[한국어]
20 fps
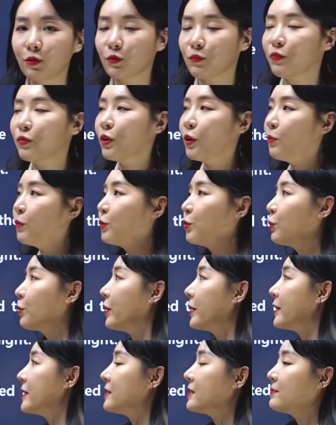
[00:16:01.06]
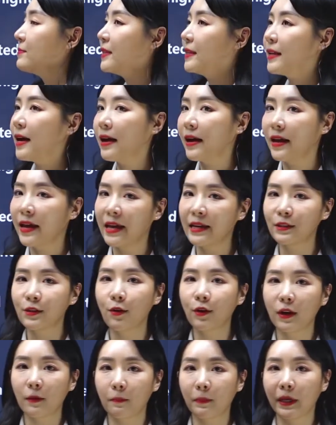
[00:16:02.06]
좀 풀어보도록 하겠습니다.
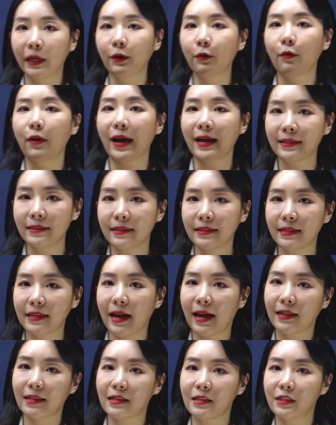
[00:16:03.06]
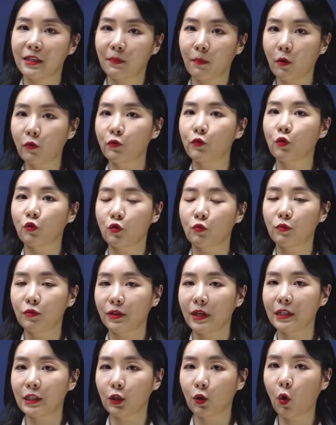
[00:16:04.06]
해석이 필요한지 아닌지 먼저
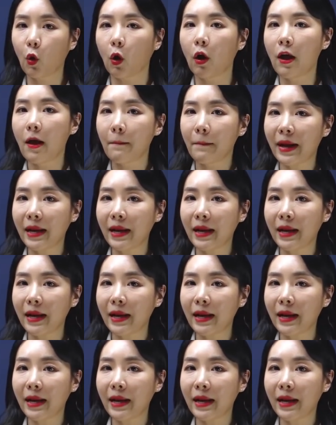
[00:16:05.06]
구분하시고